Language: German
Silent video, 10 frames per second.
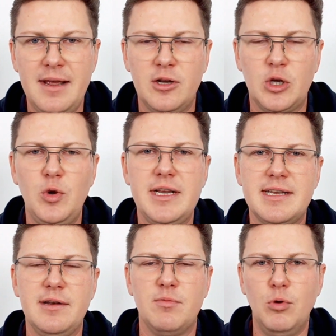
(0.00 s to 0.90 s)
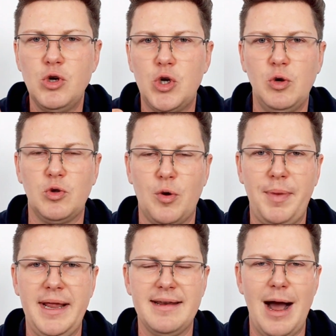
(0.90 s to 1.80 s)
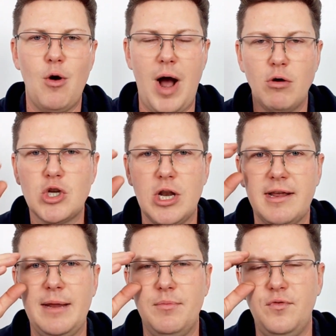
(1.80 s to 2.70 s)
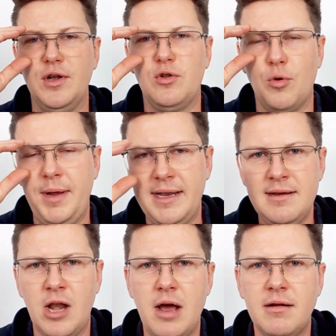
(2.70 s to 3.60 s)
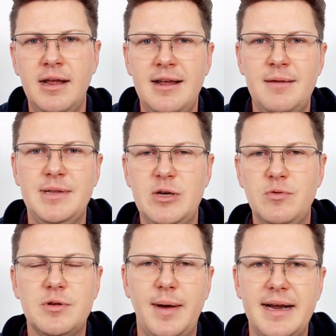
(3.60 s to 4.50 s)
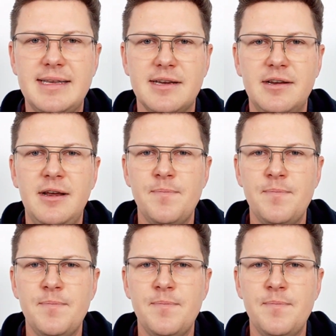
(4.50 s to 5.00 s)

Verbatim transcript: Natürlich sind Mundstück und Trompete auch ausschlaggebend für Trompetenklang bzw.